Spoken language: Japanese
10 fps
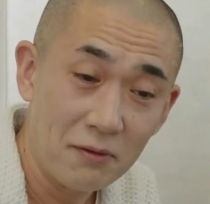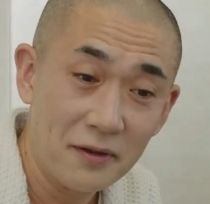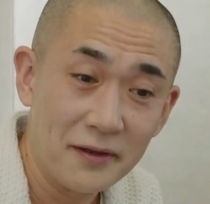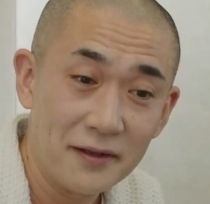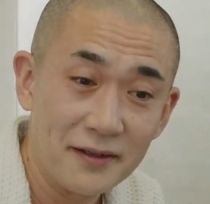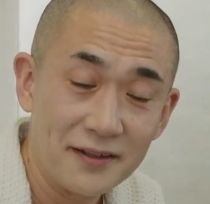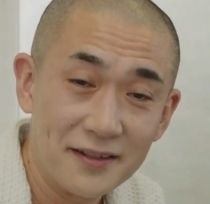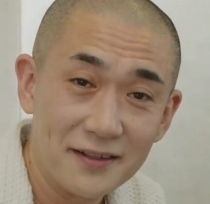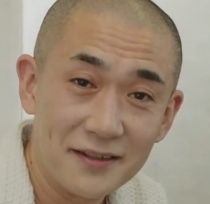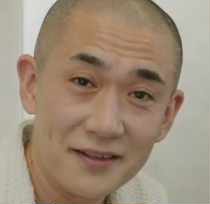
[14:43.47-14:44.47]
あ、あじゃない
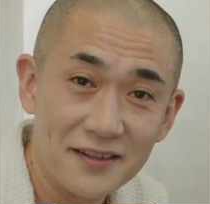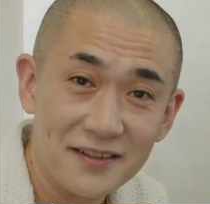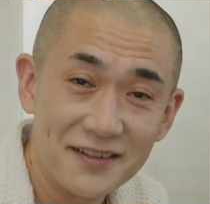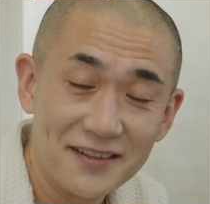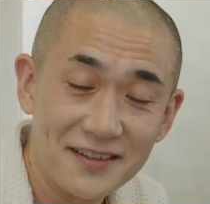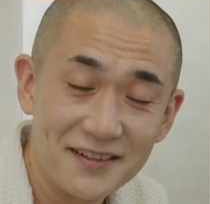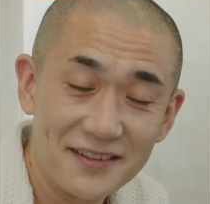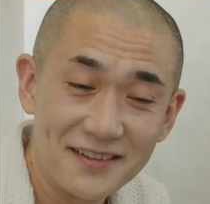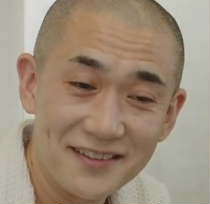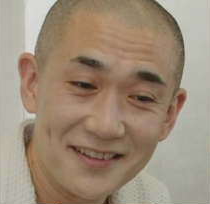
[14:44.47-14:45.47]
喜ぶ
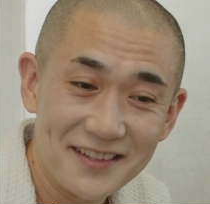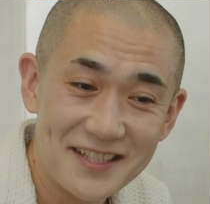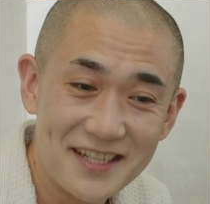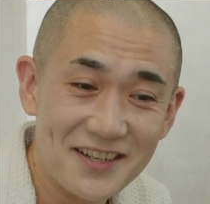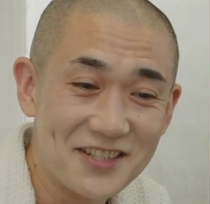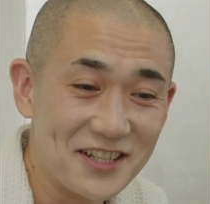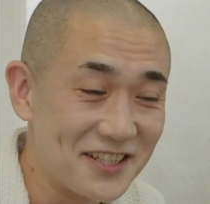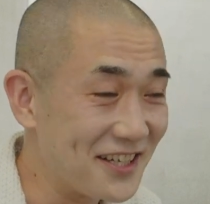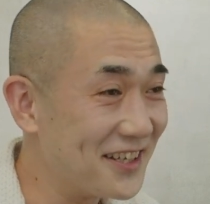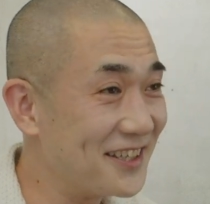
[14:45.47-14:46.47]
な、違
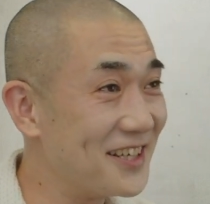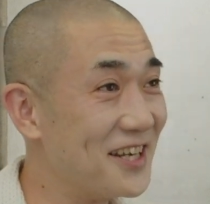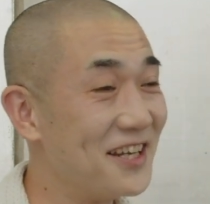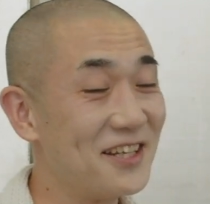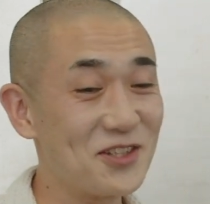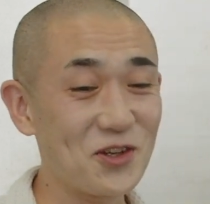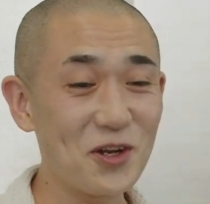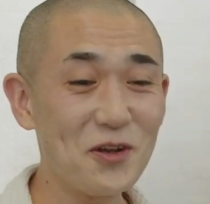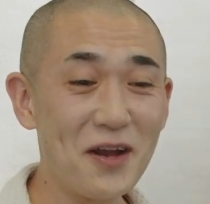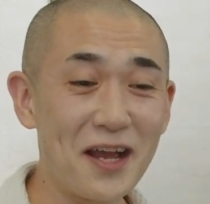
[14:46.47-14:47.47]
う、はる
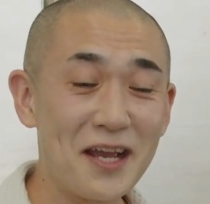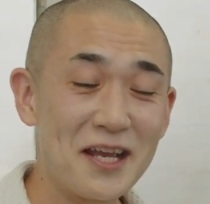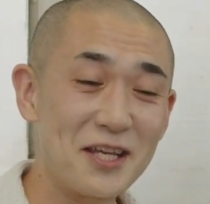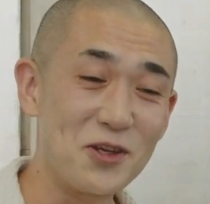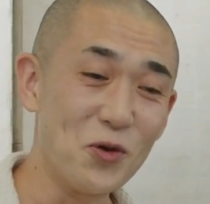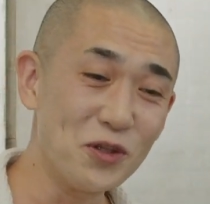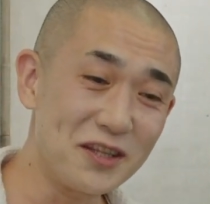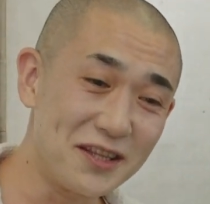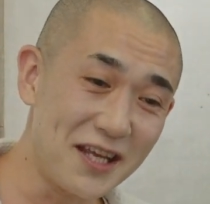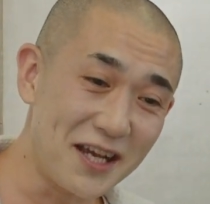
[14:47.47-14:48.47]
みどりさん、酔っ
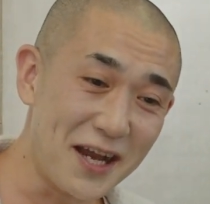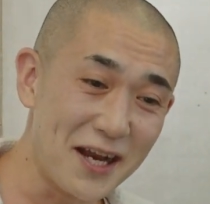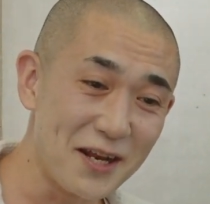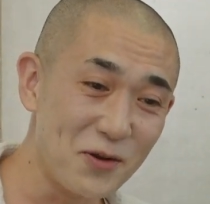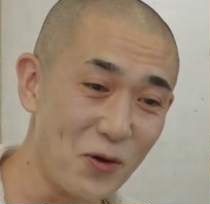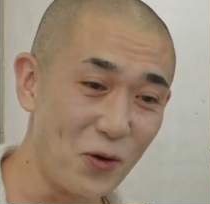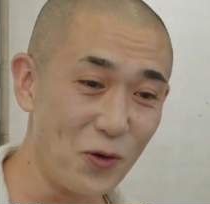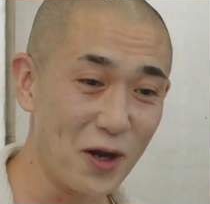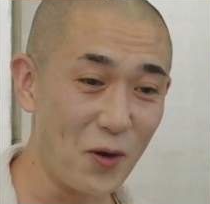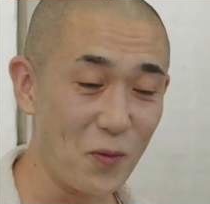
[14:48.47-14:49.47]
てからの
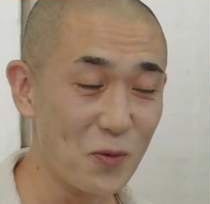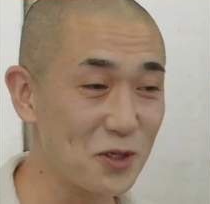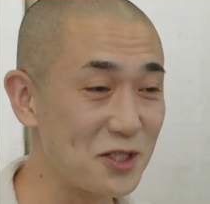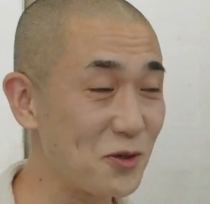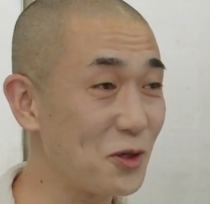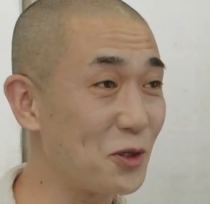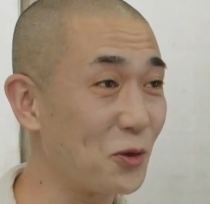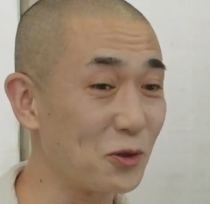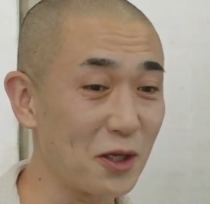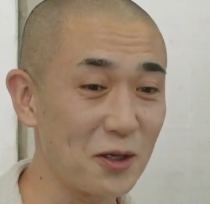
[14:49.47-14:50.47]
方が面白いっ
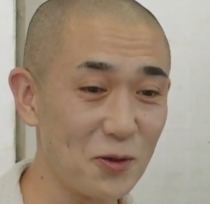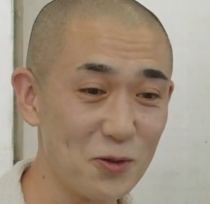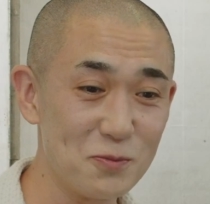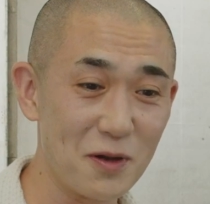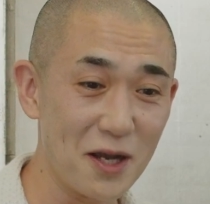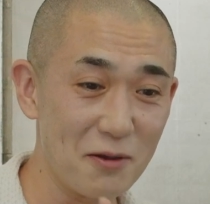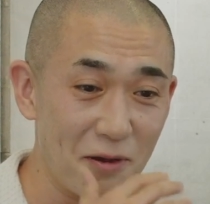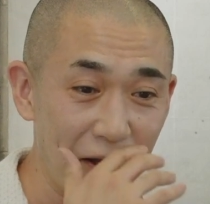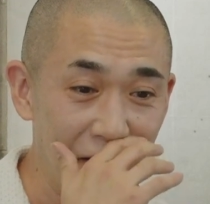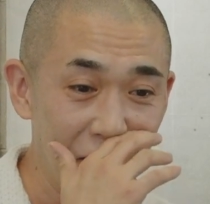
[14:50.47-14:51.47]
てことは、酔う前
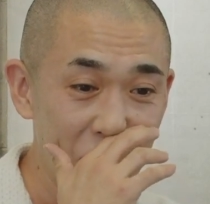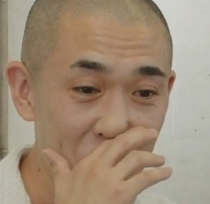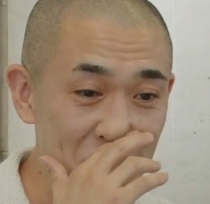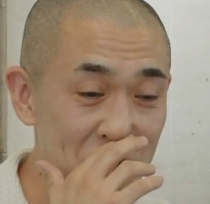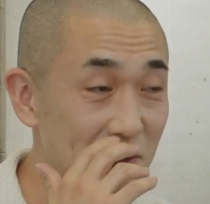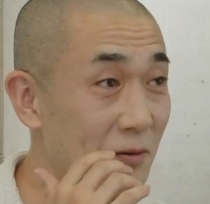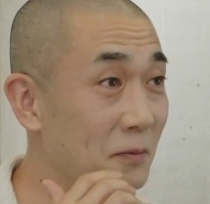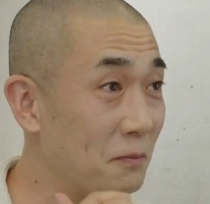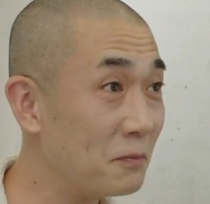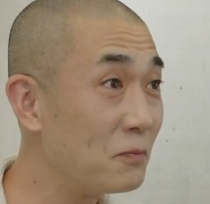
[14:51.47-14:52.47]
は落語は
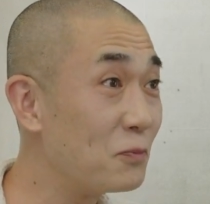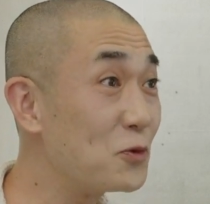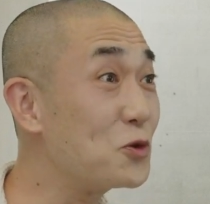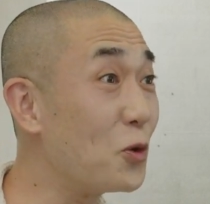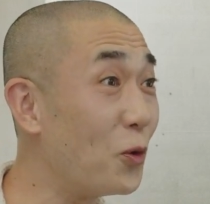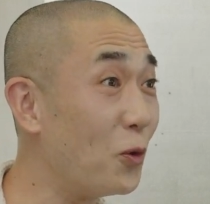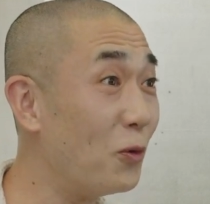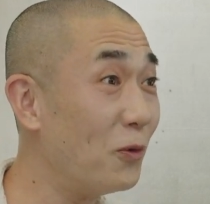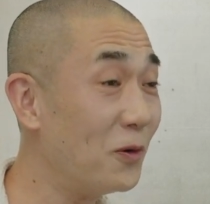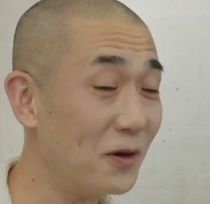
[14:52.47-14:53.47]
何なんだって話
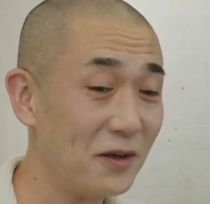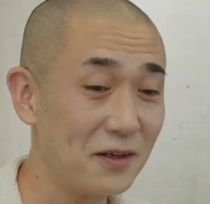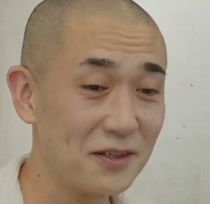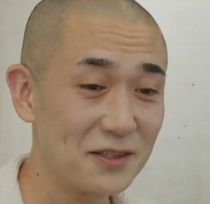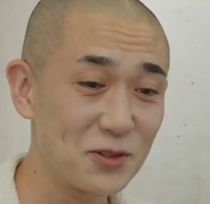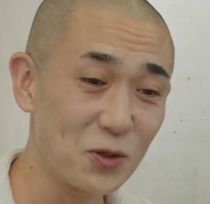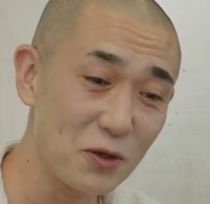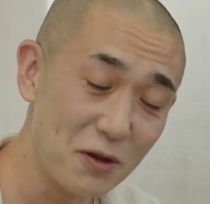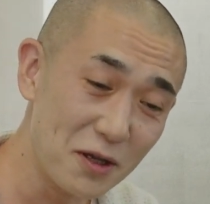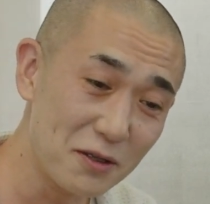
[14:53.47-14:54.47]
か。まあそ
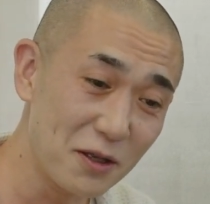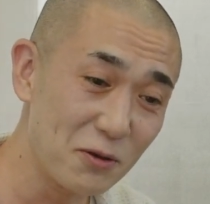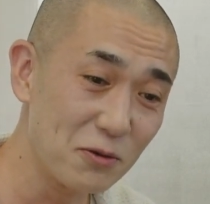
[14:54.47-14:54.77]
こは